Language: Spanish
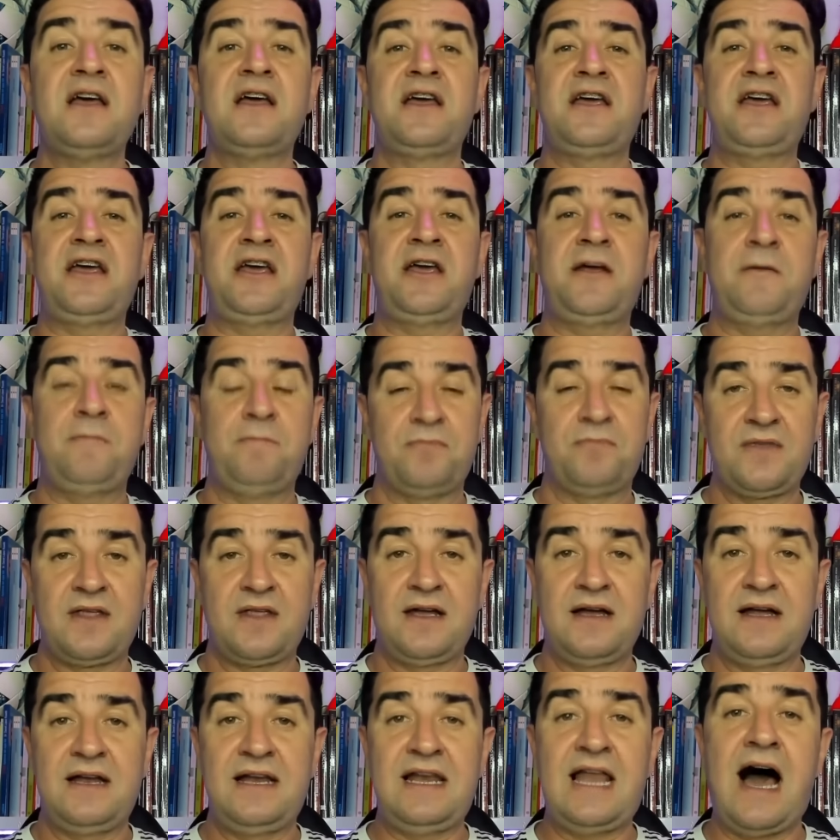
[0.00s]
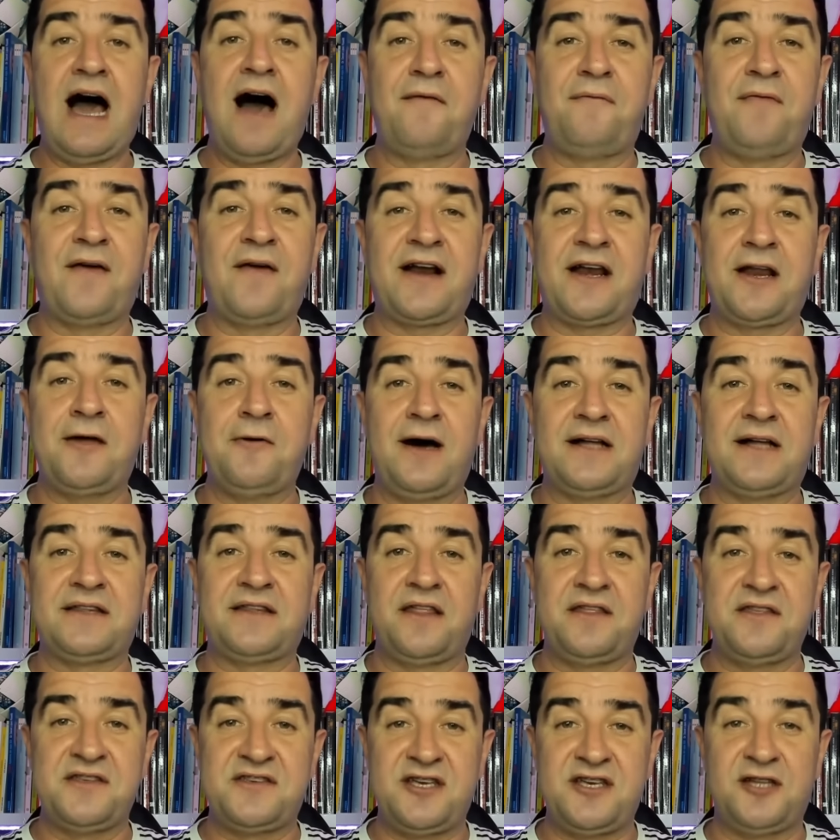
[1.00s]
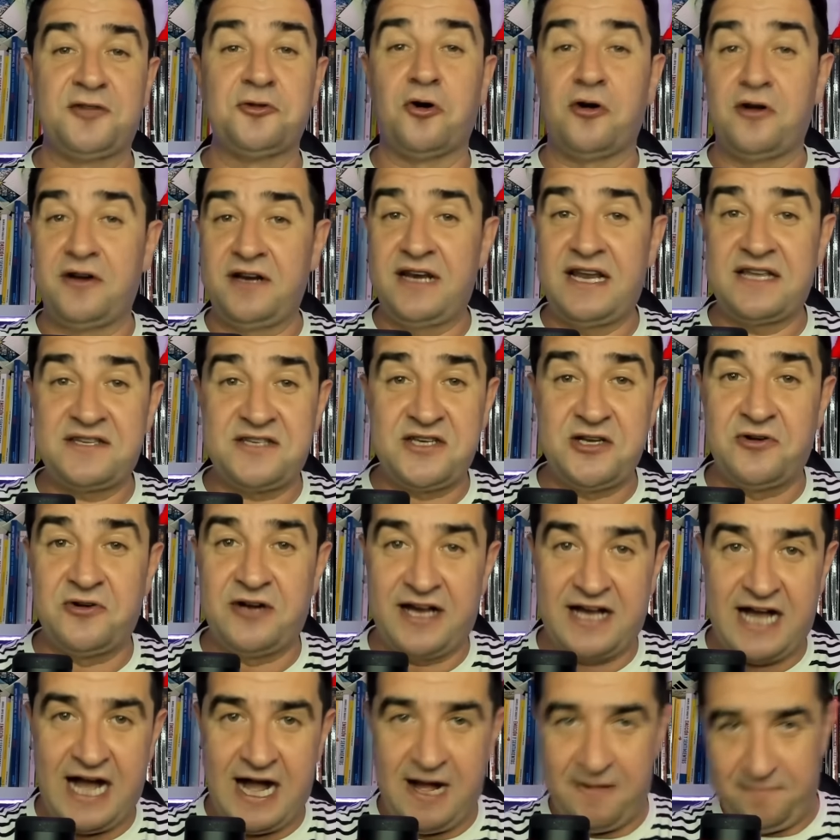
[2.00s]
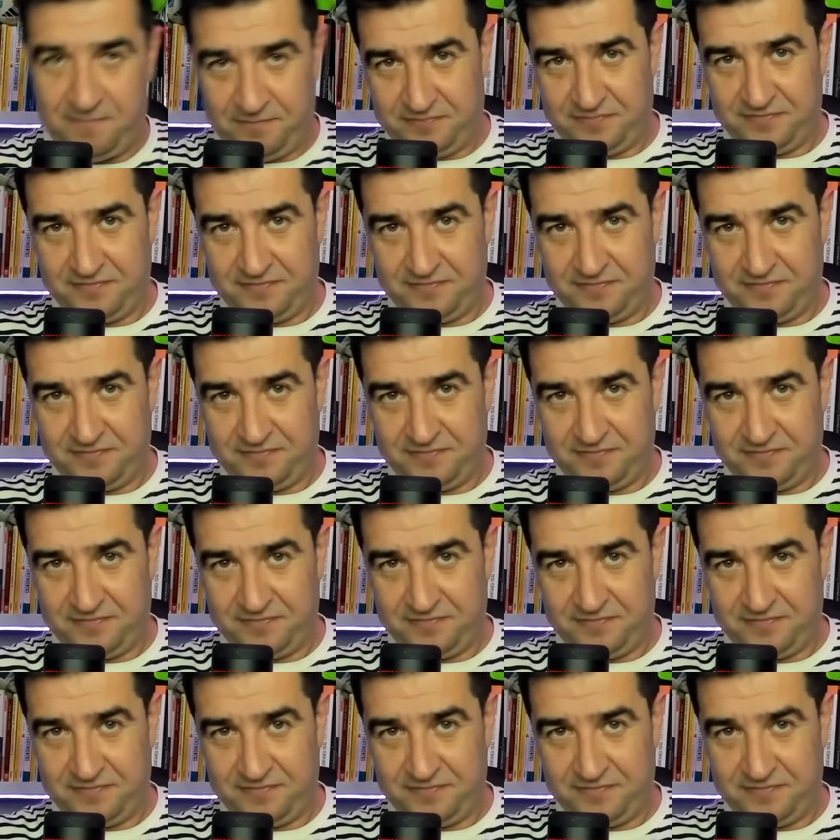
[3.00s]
Y la AFA rebate diciendo nacieron acá,